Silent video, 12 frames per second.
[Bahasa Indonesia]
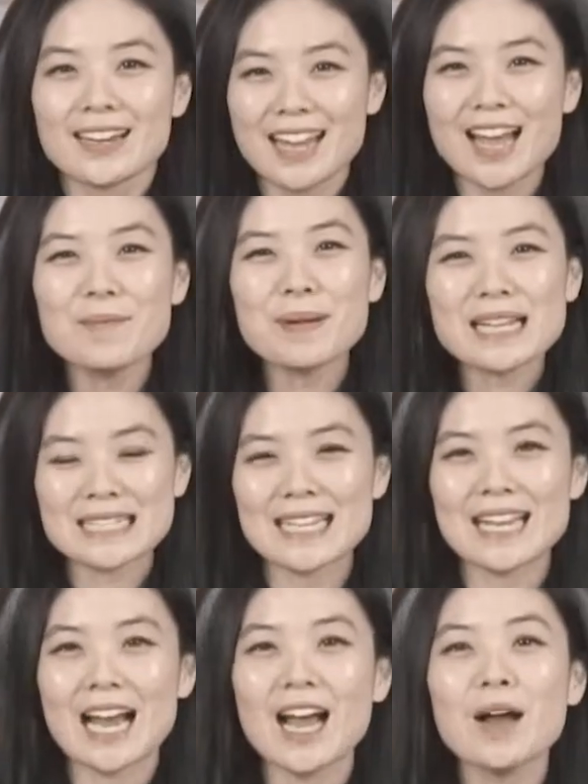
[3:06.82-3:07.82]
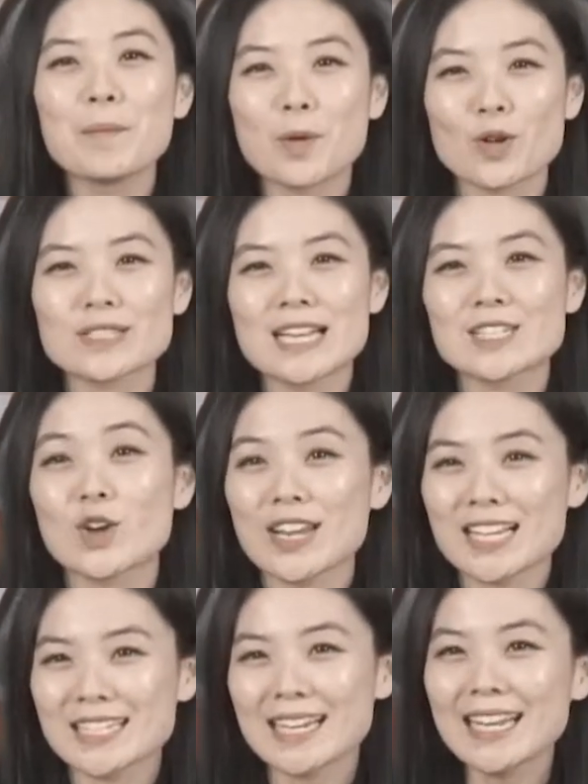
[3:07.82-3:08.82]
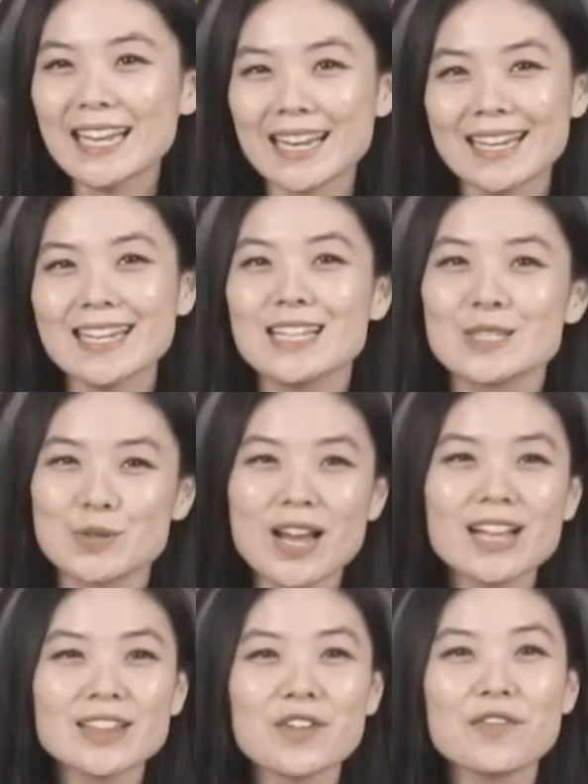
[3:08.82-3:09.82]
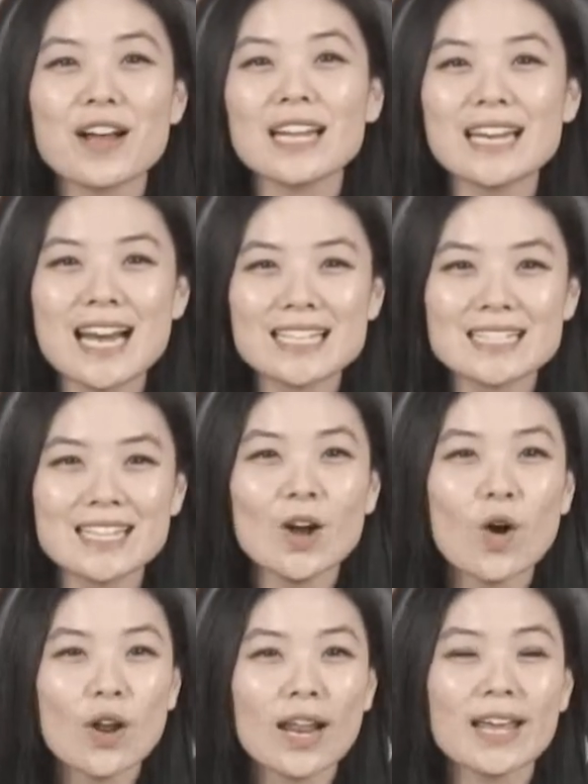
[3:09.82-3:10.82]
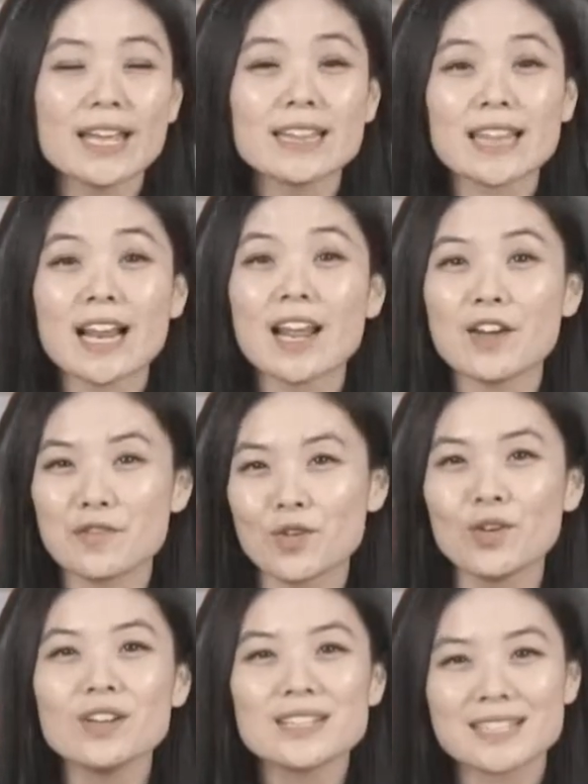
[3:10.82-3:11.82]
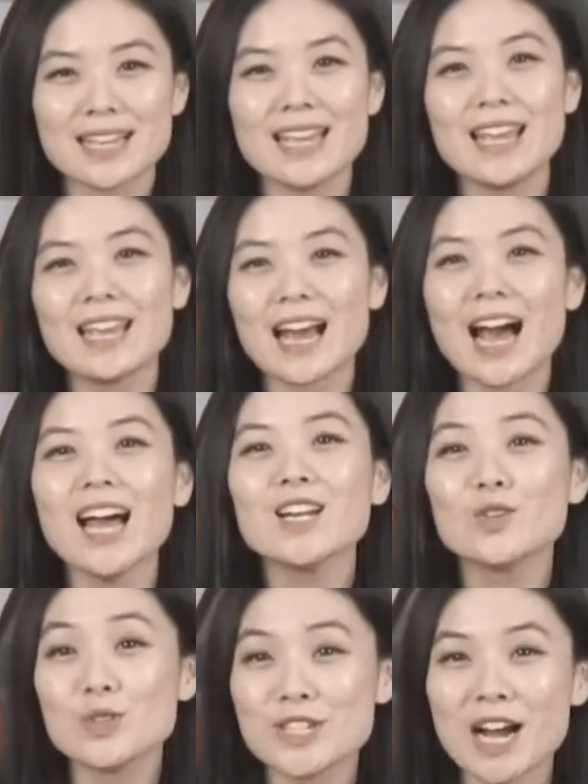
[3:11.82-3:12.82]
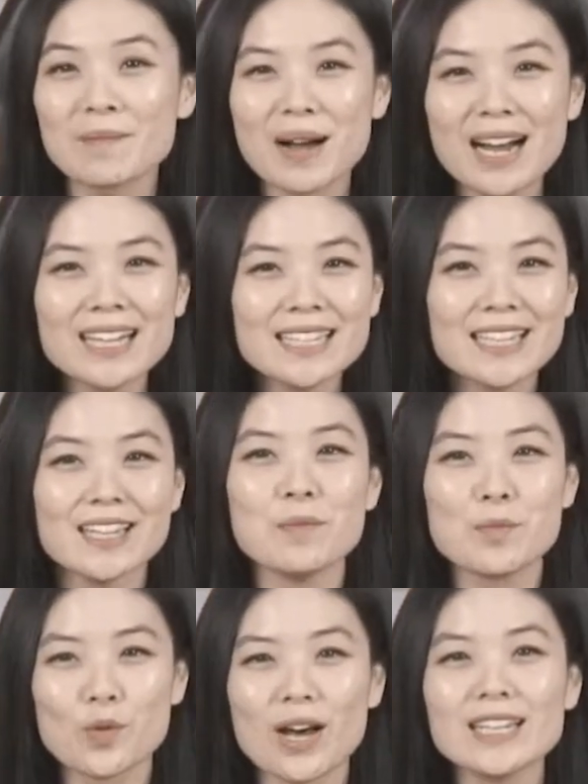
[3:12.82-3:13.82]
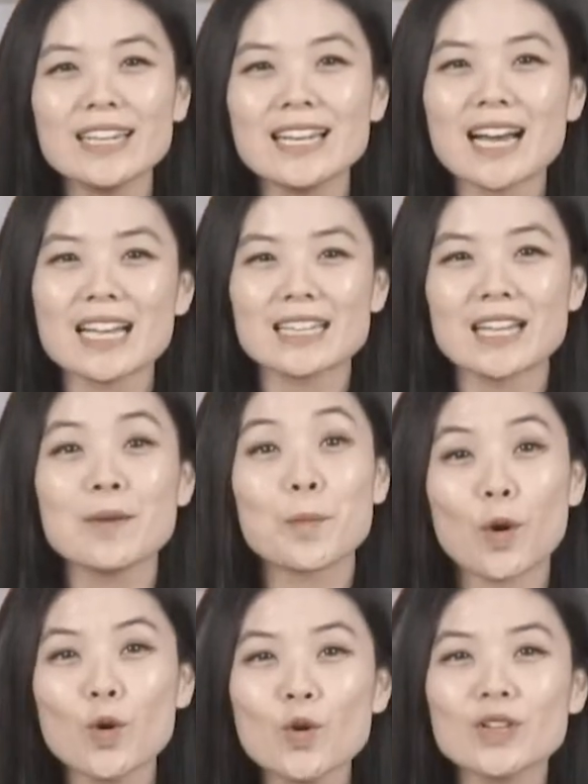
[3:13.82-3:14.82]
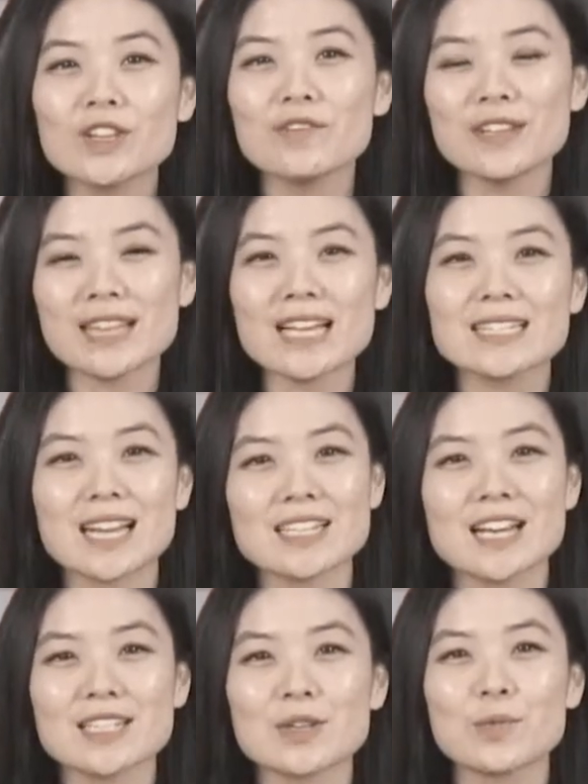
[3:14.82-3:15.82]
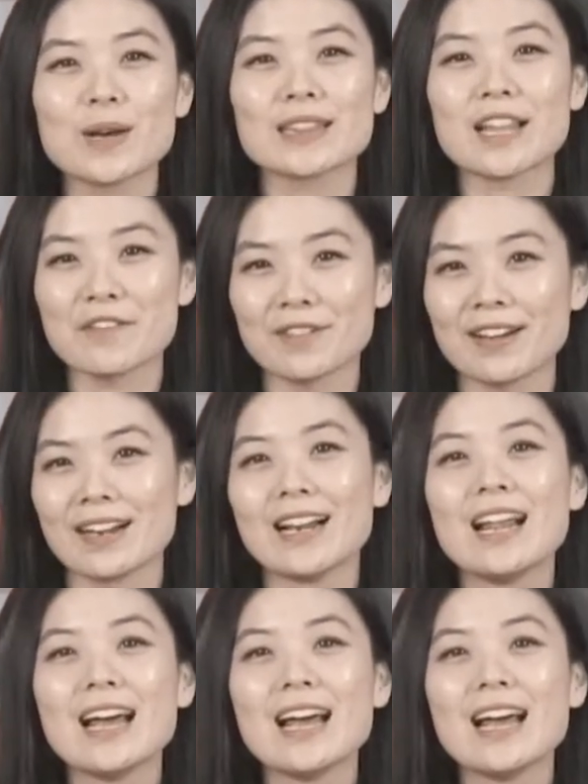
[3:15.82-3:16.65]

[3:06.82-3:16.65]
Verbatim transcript: Dan pastinya prosesornya sendiri sudah tervalidasi oleh Intel Evo sehingga nunjang banget nih buat ningkatin produktivitas kerja sobat level.